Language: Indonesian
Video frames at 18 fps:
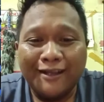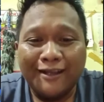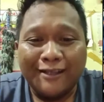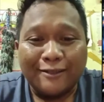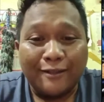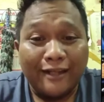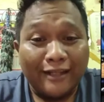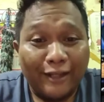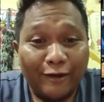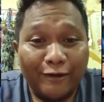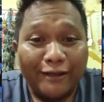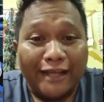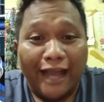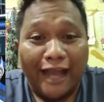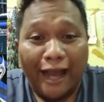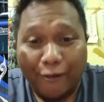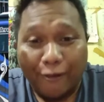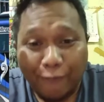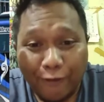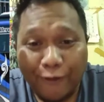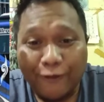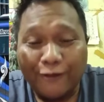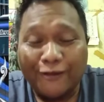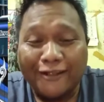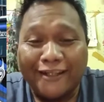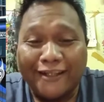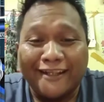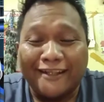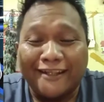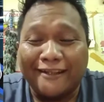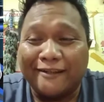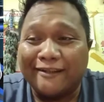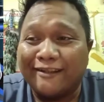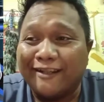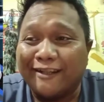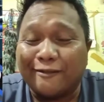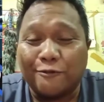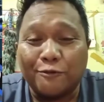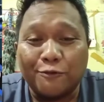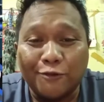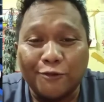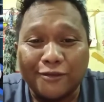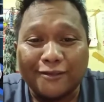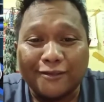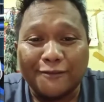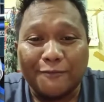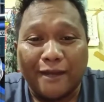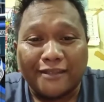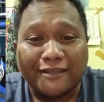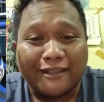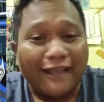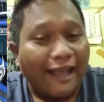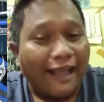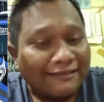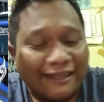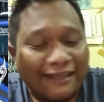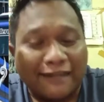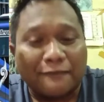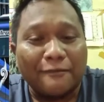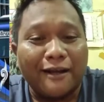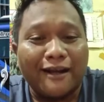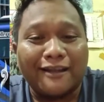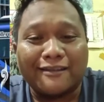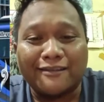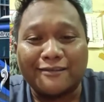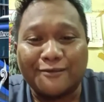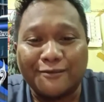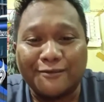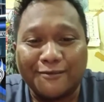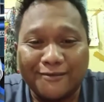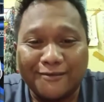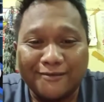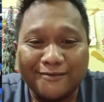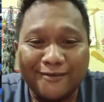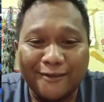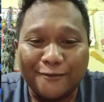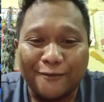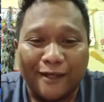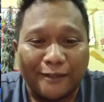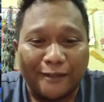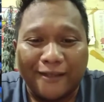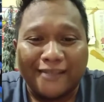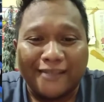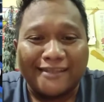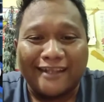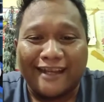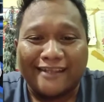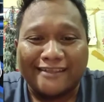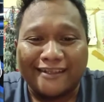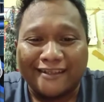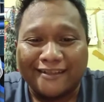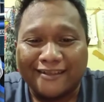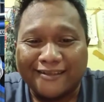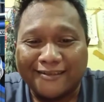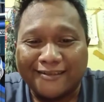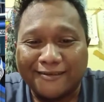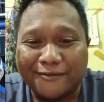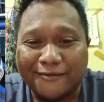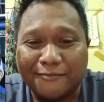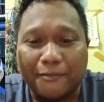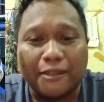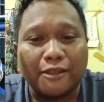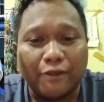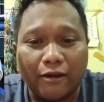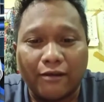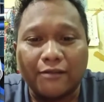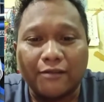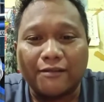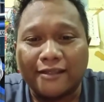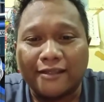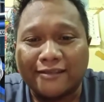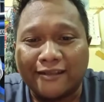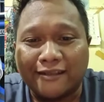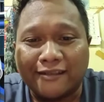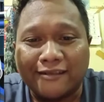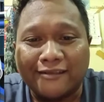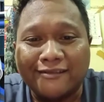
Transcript: soalnya kalau Gawo di Gawo. di Kudus itu bahasanya kasar banget itu. Luar biasa kasarnya mentok gitu kasar.